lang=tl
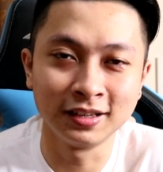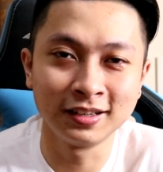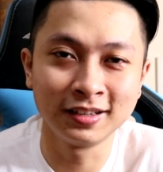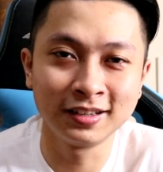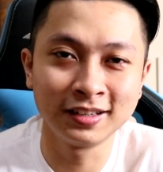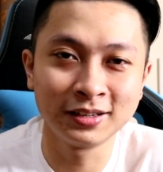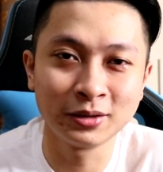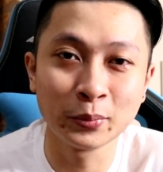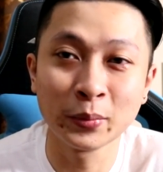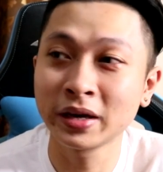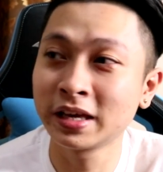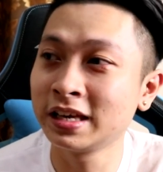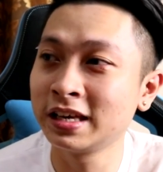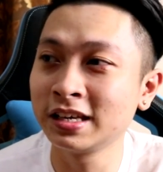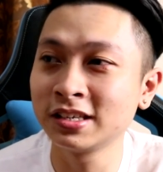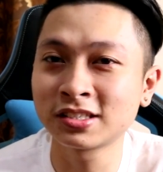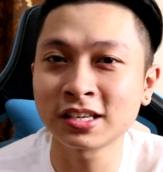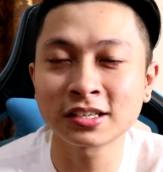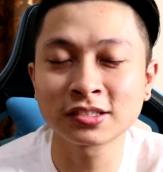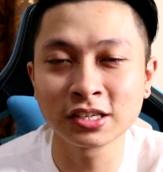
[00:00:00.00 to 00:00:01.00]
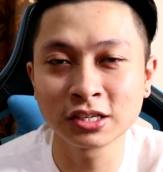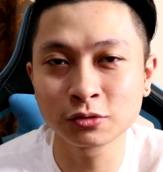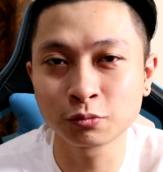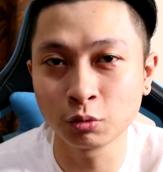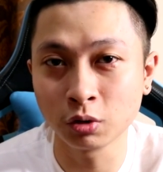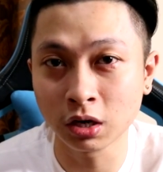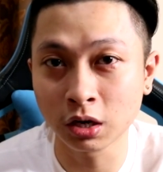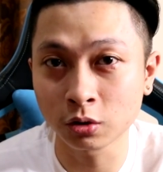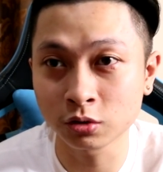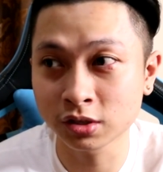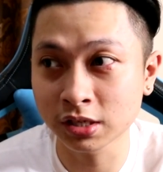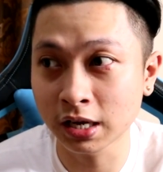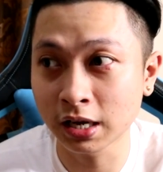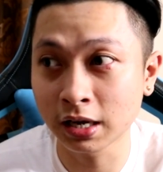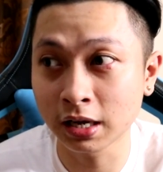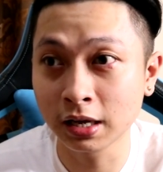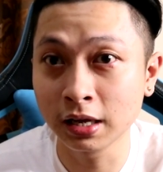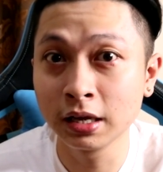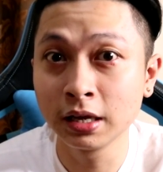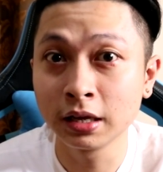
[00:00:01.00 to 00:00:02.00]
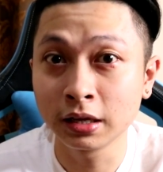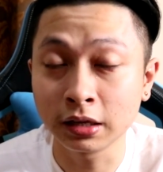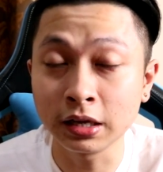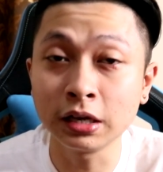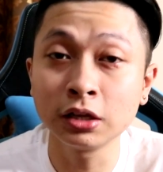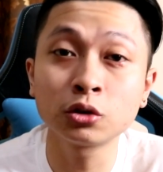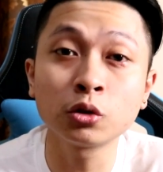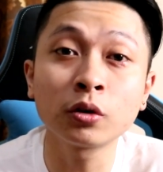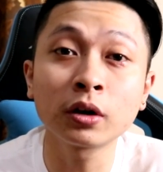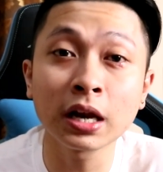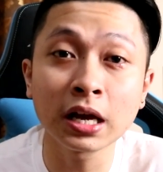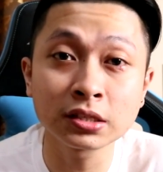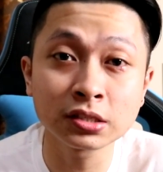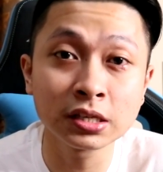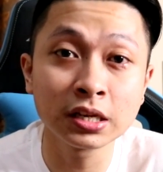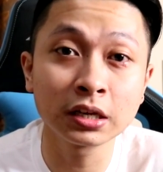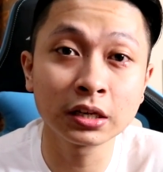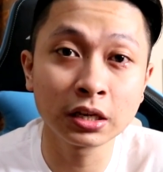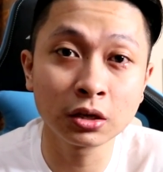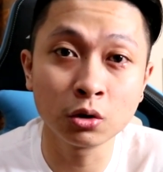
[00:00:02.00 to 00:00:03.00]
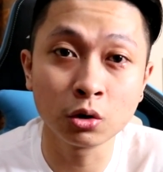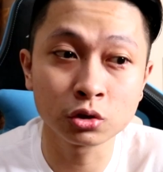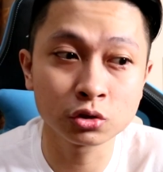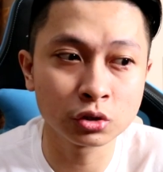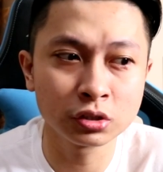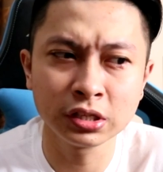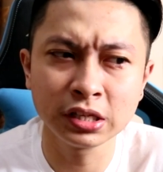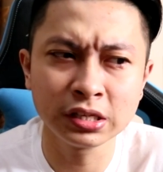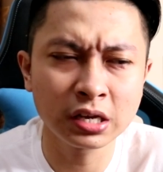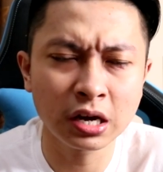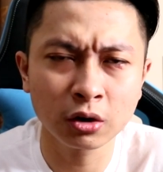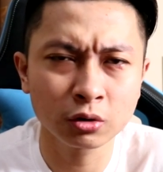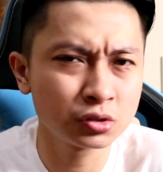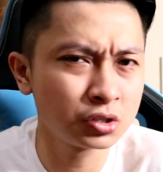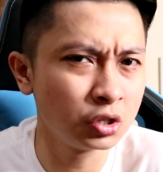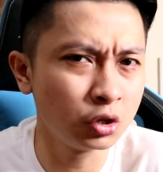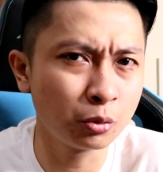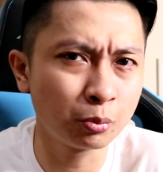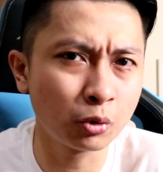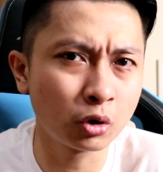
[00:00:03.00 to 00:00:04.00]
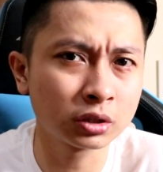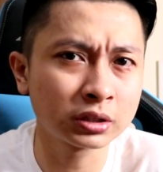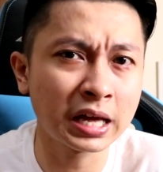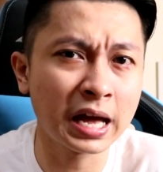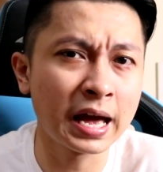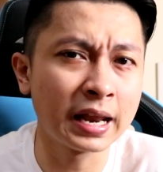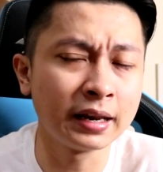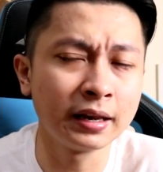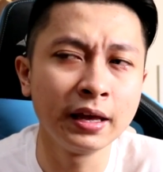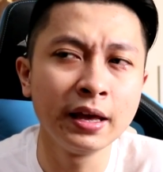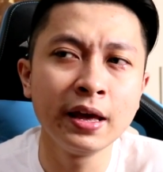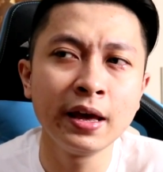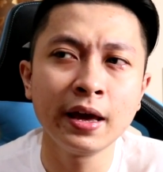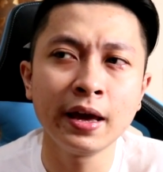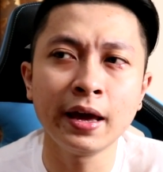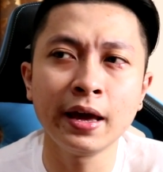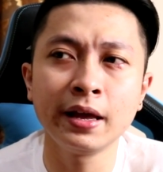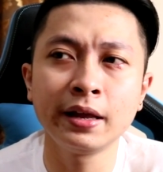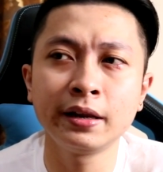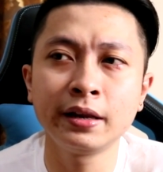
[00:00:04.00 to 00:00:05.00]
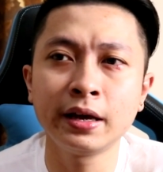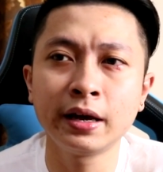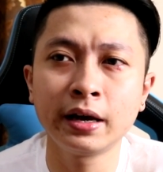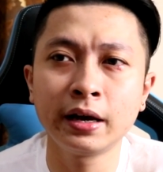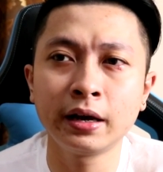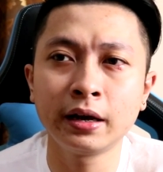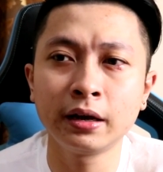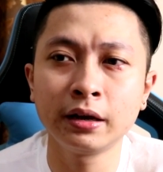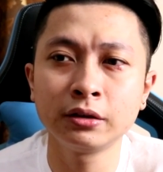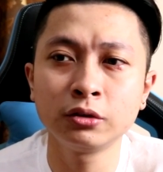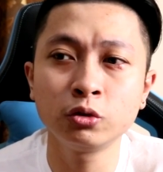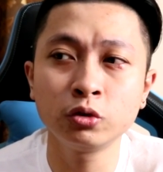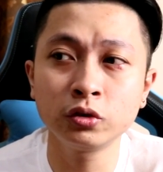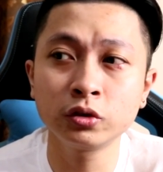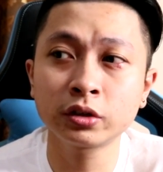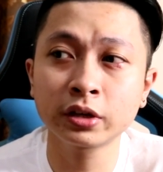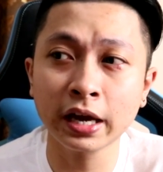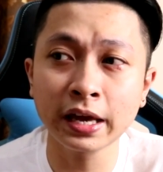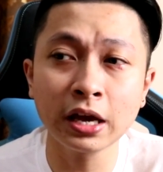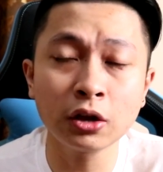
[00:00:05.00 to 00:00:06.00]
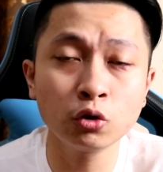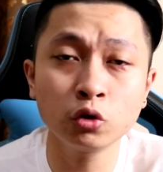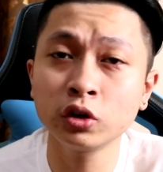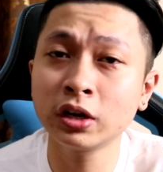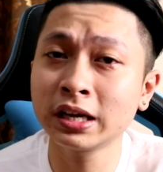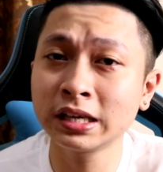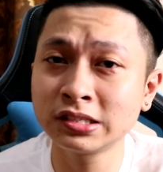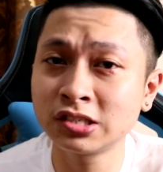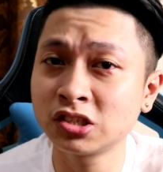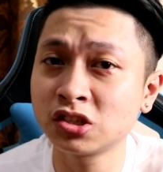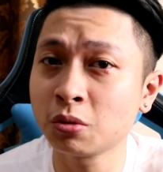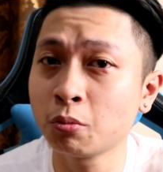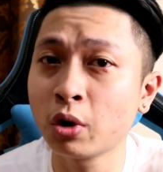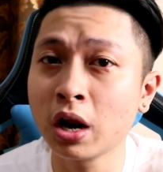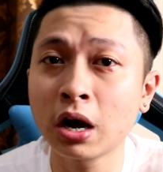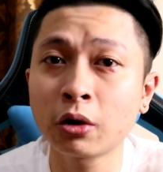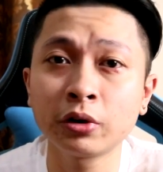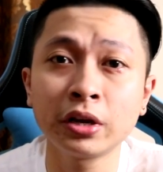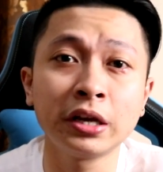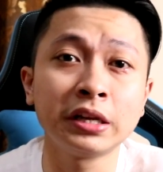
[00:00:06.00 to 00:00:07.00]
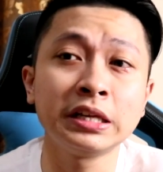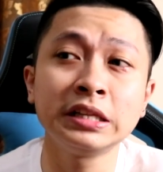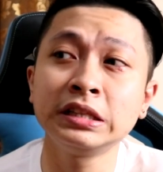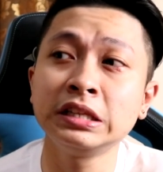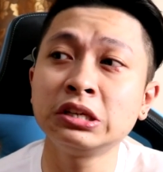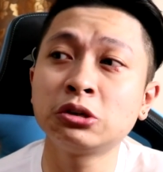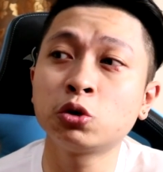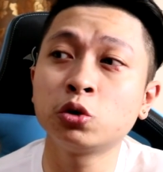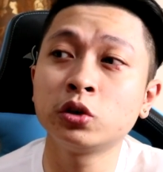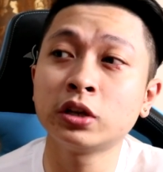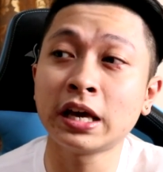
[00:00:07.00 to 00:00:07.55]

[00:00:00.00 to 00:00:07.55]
na magiging successful ako sa ganitong klase ng negosyo, hindi niya ako sinuportahan. And uh, nun, kaya nung nagsimula ako na yun, hindi ko